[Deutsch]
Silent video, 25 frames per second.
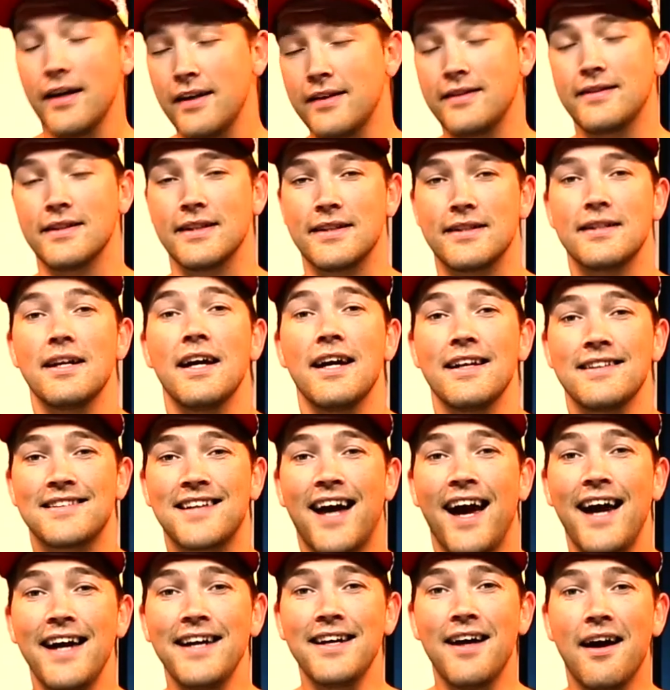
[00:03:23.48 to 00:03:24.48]
Richtig,
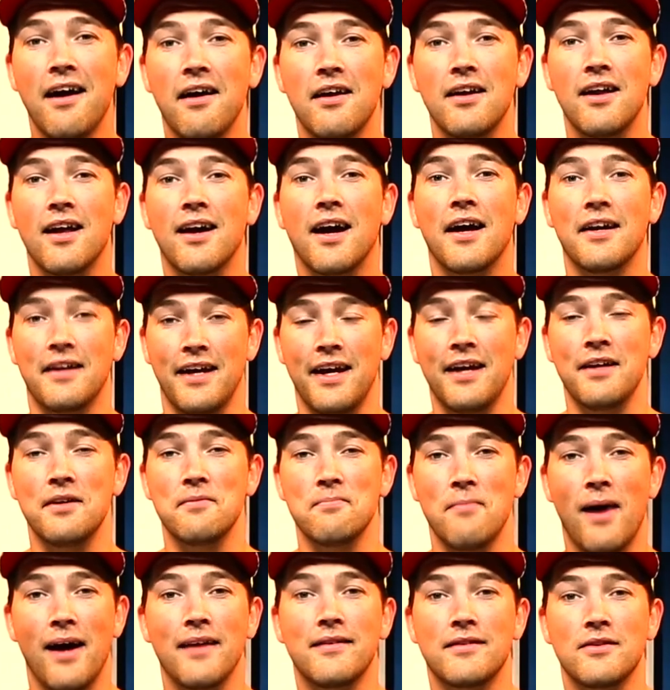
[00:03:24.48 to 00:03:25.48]
drei Jahre lang hat er
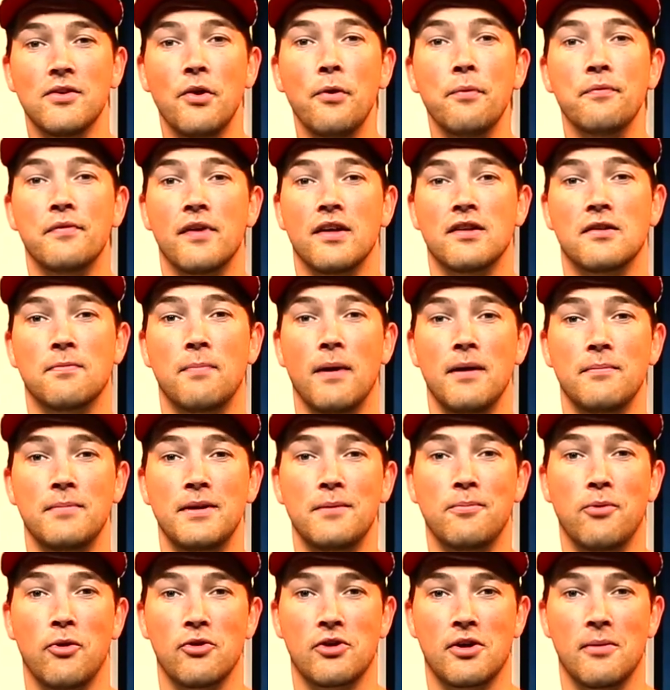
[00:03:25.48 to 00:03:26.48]
den meisten Umsatz bei
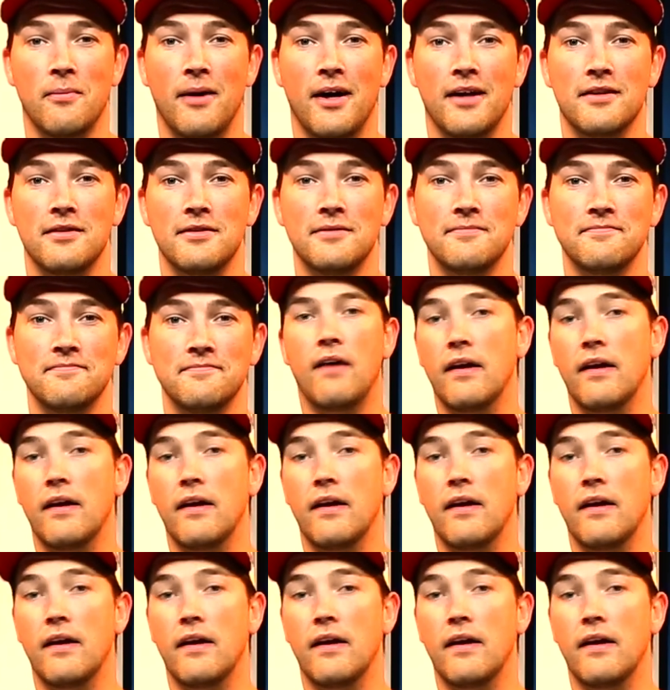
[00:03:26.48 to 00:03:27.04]
Beatport gemacht.